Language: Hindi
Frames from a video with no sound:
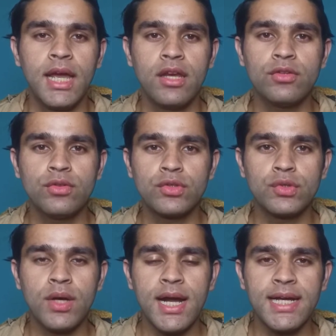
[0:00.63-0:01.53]
हेलो दोस्तों
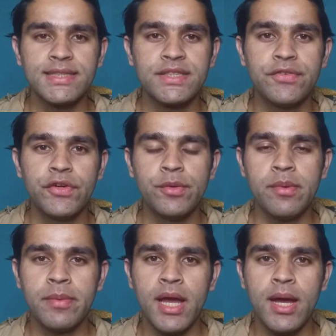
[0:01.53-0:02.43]
आज की वीडियो में
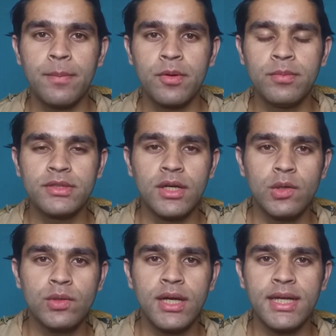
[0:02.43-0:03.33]
मैं आपको
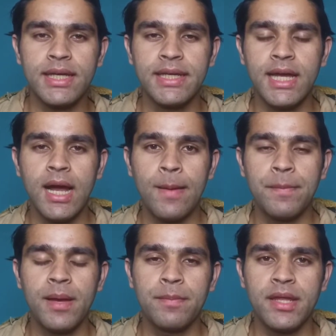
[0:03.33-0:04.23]
बताऊंगा कि आप
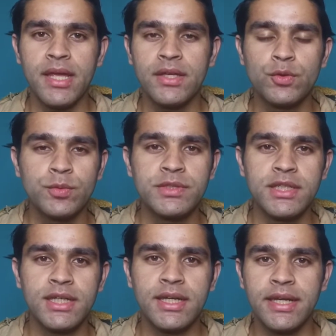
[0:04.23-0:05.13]
अपने एक यूट्यूब चैनल
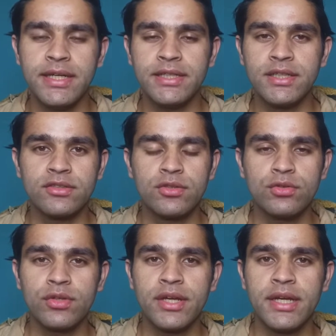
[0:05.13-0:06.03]
क्रिएट करते हो तो
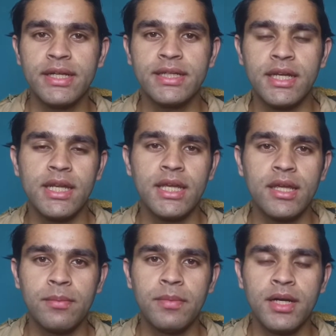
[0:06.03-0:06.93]
क्रिएट करने के
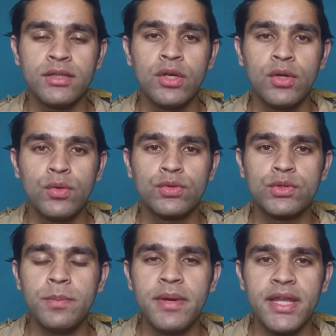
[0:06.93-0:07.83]
बाद उसको
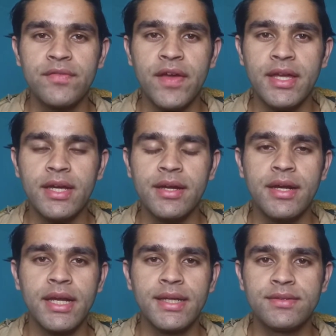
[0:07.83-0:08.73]
वेरीफाई करना
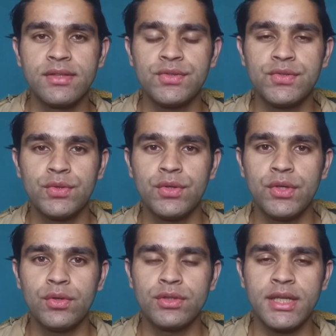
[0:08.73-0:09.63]
कितना ज़रूरी
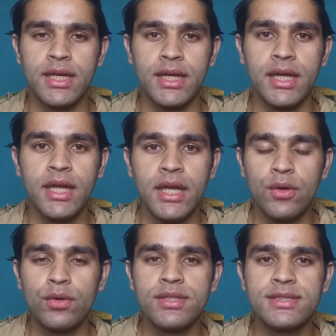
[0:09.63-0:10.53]
होता है
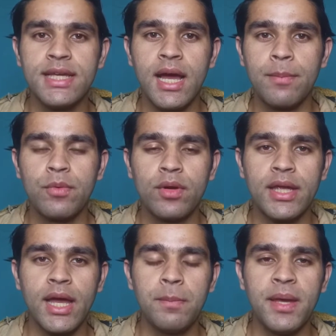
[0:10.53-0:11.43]
और इससे आपको
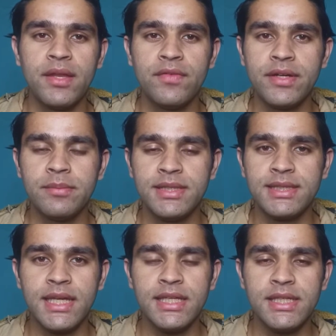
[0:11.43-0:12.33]
क्या बेनिफिट मिलते
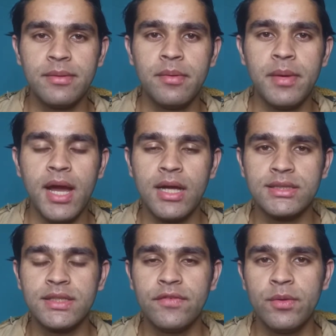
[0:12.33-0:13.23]
हैं ये भी मैं आज
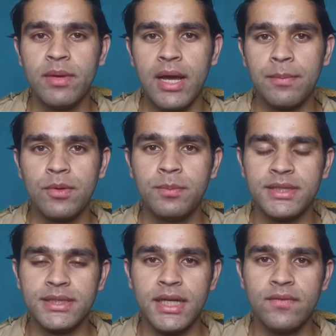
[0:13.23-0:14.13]
की वीडियो में आपको
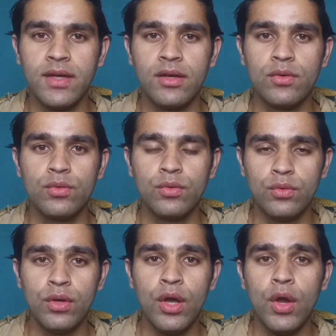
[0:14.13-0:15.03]
बताने वाला हूँ